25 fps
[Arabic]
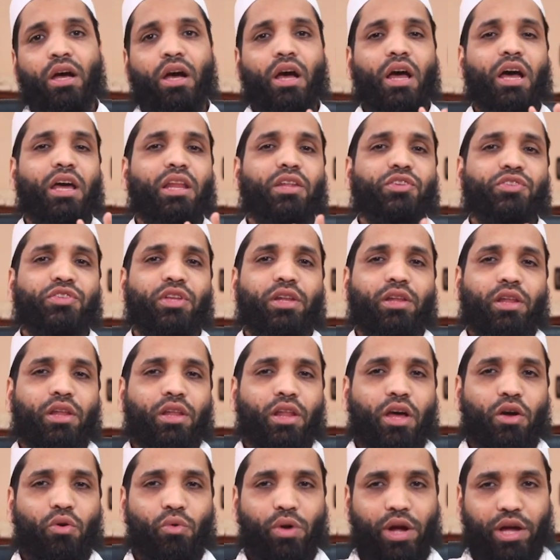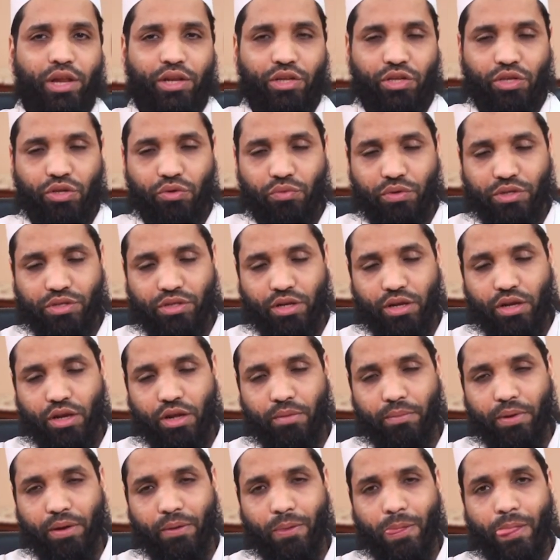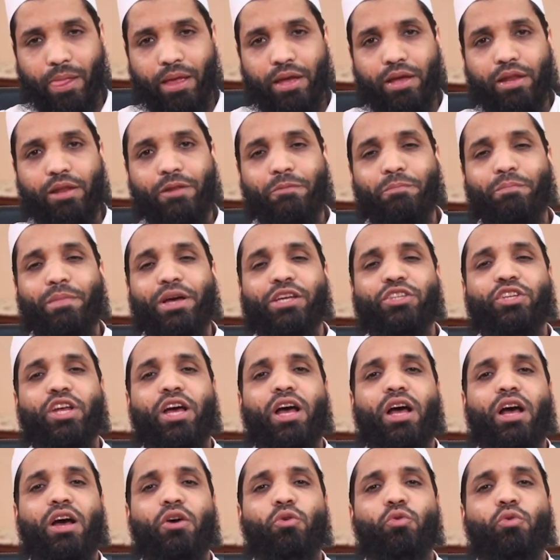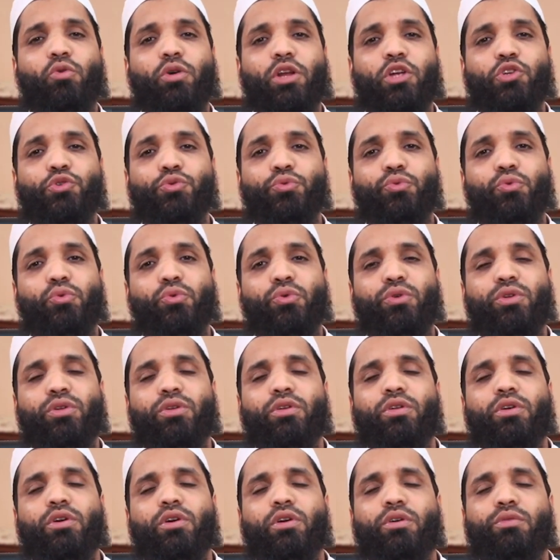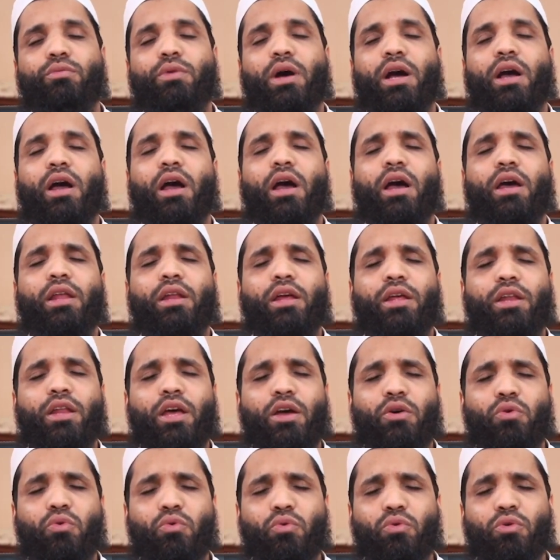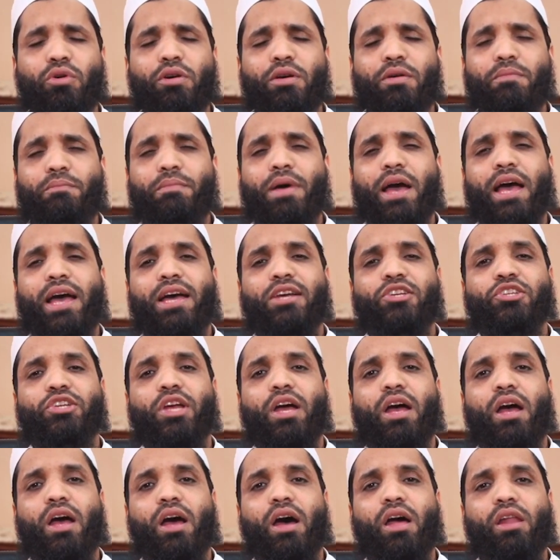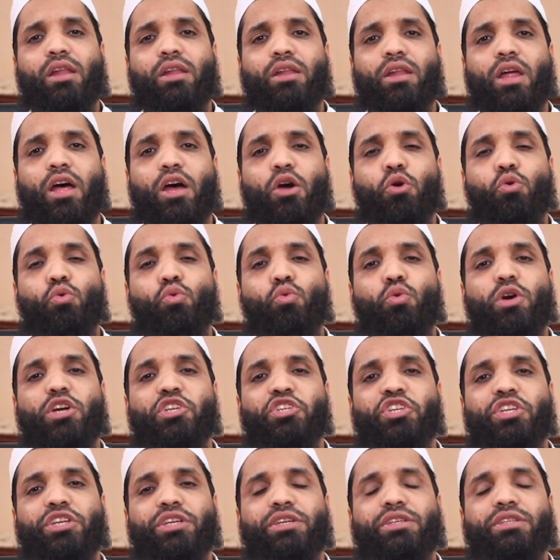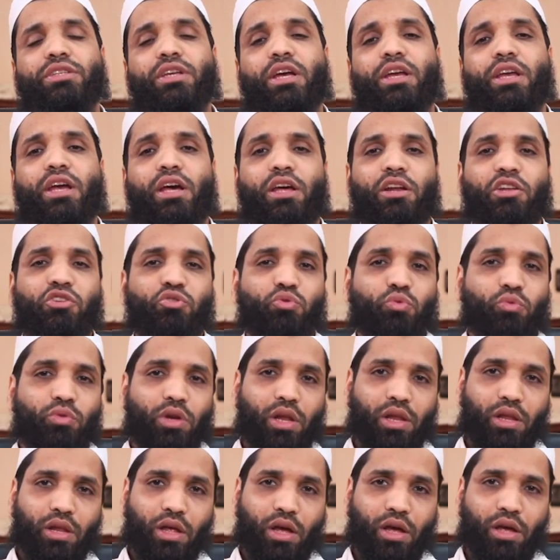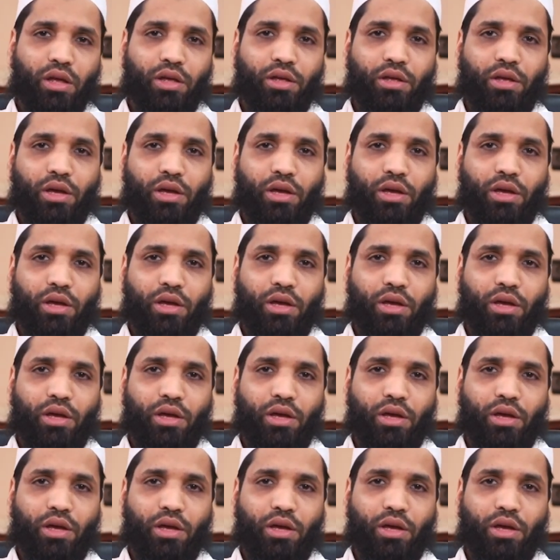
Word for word: قال صلى الله عليه وسلم لما جاءه رجل وقال له ما شاء الله وشئت يا رسول الله